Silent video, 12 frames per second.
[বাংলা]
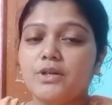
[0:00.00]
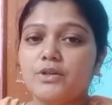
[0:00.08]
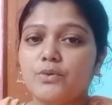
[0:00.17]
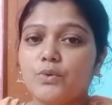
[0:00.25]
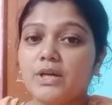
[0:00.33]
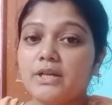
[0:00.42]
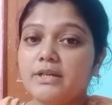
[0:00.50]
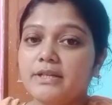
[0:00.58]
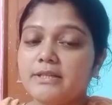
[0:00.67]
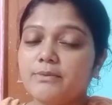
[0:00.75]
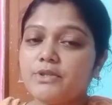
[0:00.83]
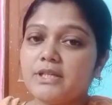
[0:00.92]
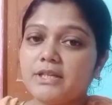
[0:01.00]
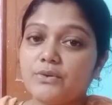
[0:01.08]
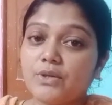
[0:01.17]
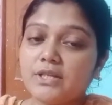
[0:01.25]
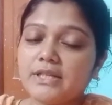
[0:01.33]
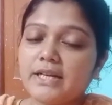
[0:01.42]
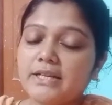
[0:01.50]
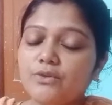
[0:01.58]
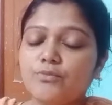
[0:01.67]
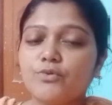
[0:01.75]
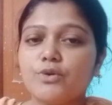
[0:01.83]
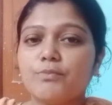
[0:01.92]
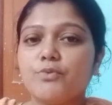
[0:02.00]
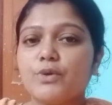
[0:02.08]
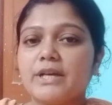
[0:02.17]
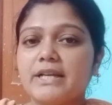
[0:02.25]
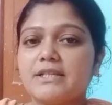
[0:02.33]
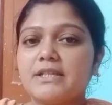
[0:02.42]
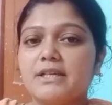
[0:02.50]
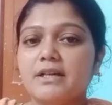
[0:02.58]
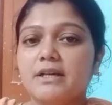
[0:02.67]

তো ওখানে নিয়ে যাবো ছেলে ওখানে দাঁড়িয়ে দুম করে পড়ে গেছে